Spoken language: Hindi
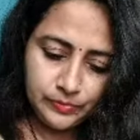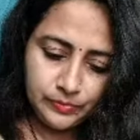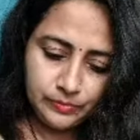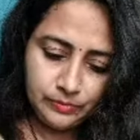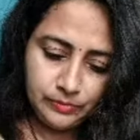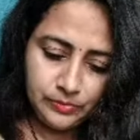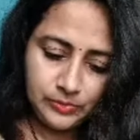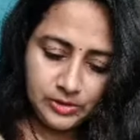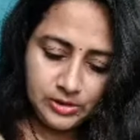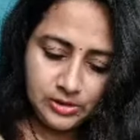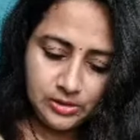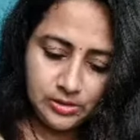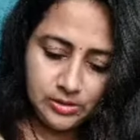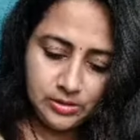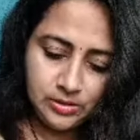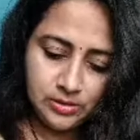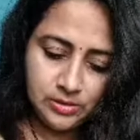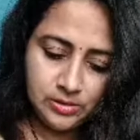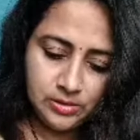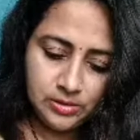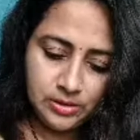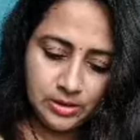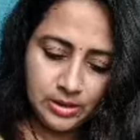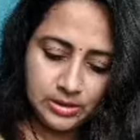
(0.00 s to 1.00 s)

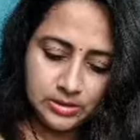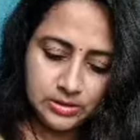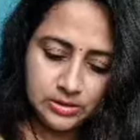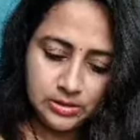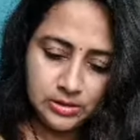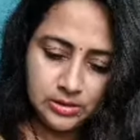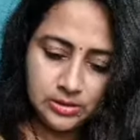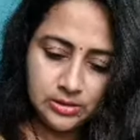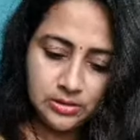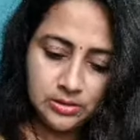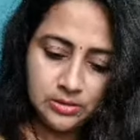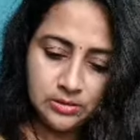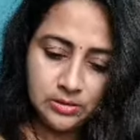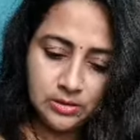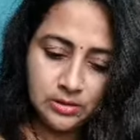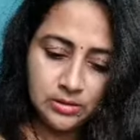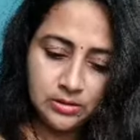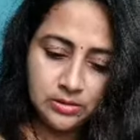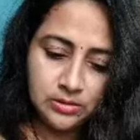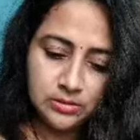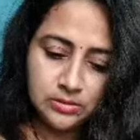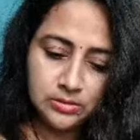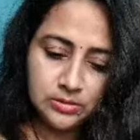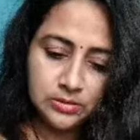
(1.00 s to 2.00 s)
नहीं ऐसे
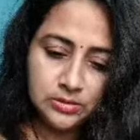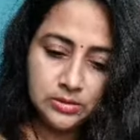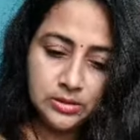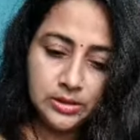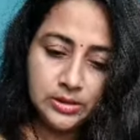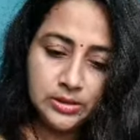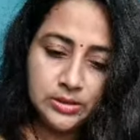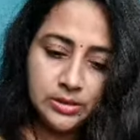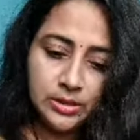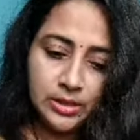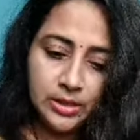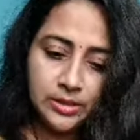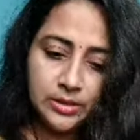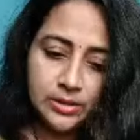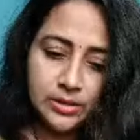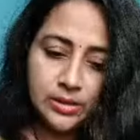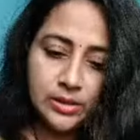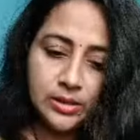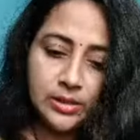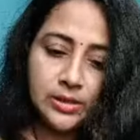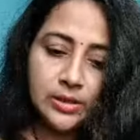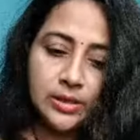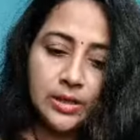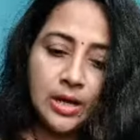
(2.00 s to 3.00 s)
नहीं आ
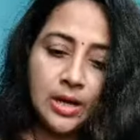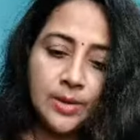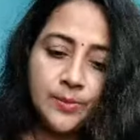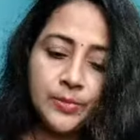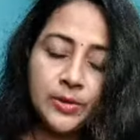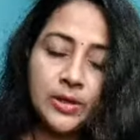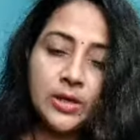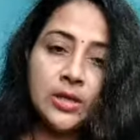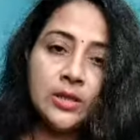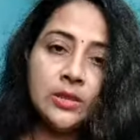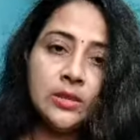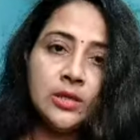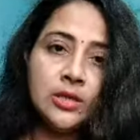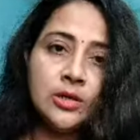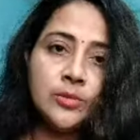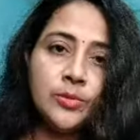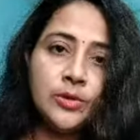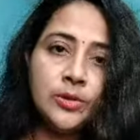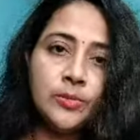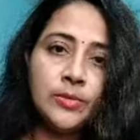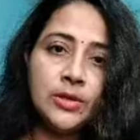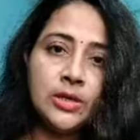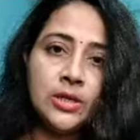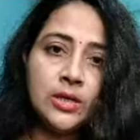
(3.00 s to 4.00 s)
रहा है आपके अंदर भी
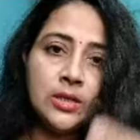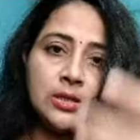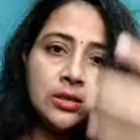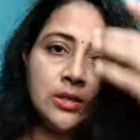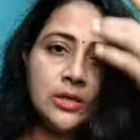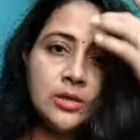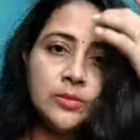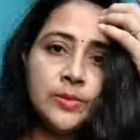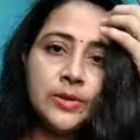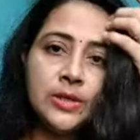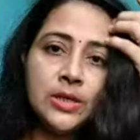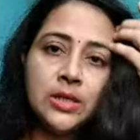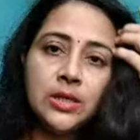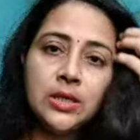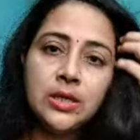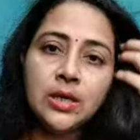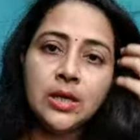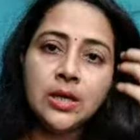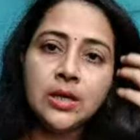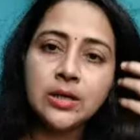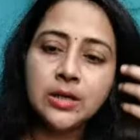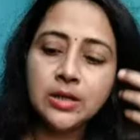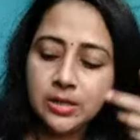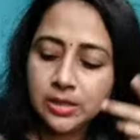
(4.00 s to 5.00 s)
मेरे अंदर भी नहीं
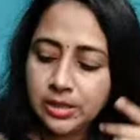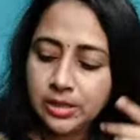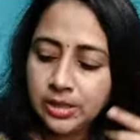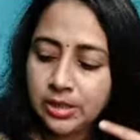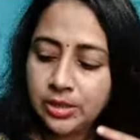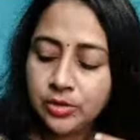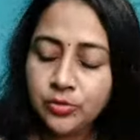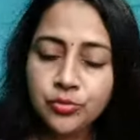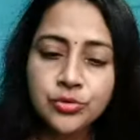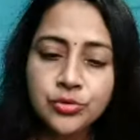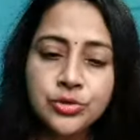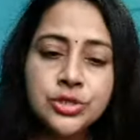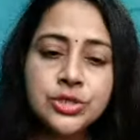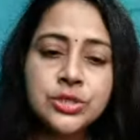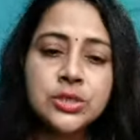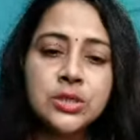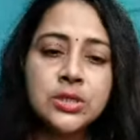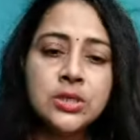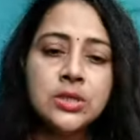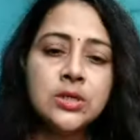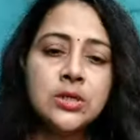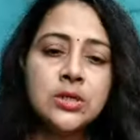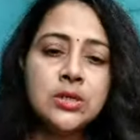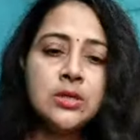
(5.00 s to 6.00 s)
आ रहा है कुछ
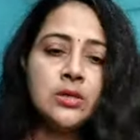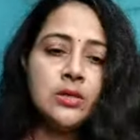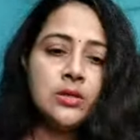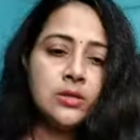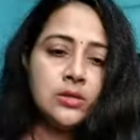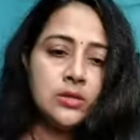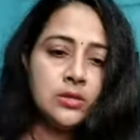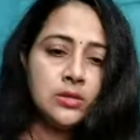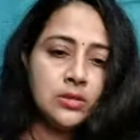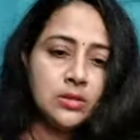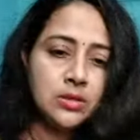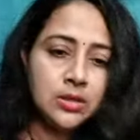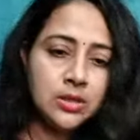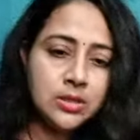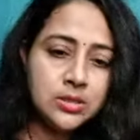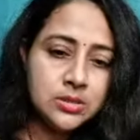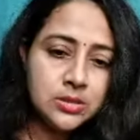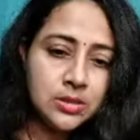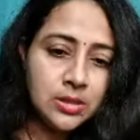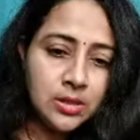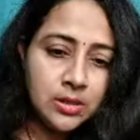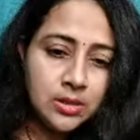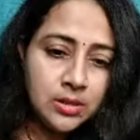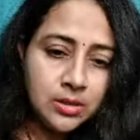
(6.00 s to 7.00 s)

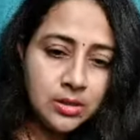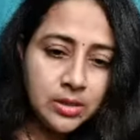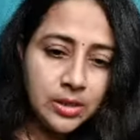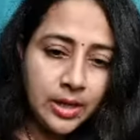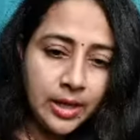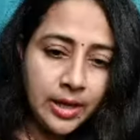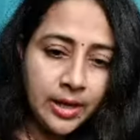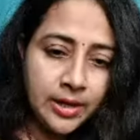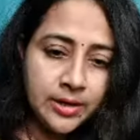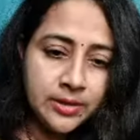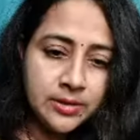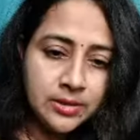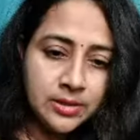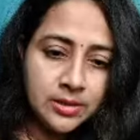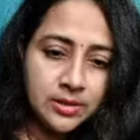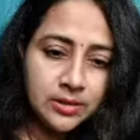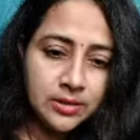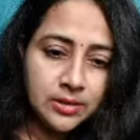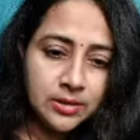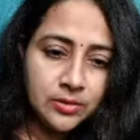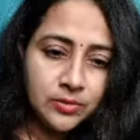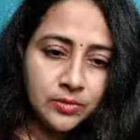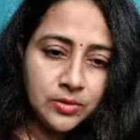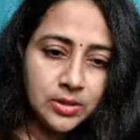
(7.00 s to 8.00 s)
ऐसा ऐड
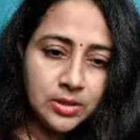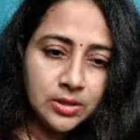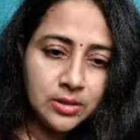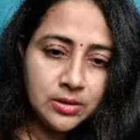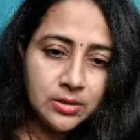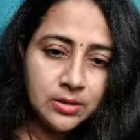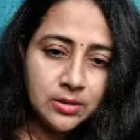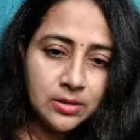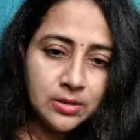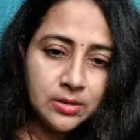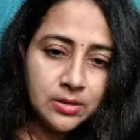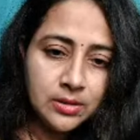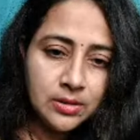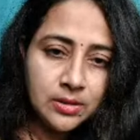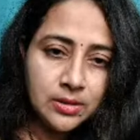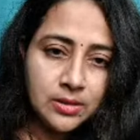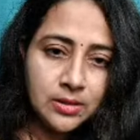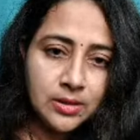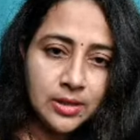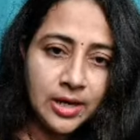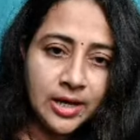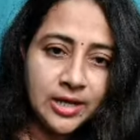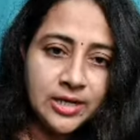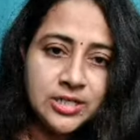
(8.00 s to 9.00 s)
करके ओके
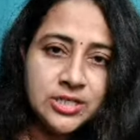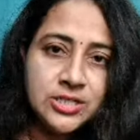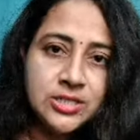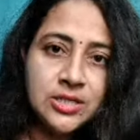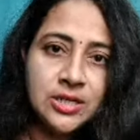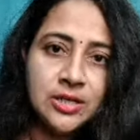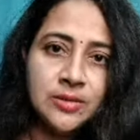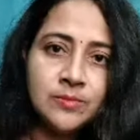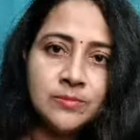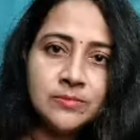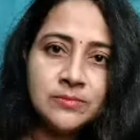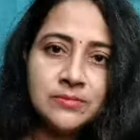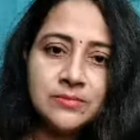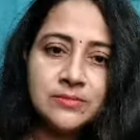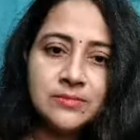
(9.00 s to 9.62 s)
ऐड स्ट्रीम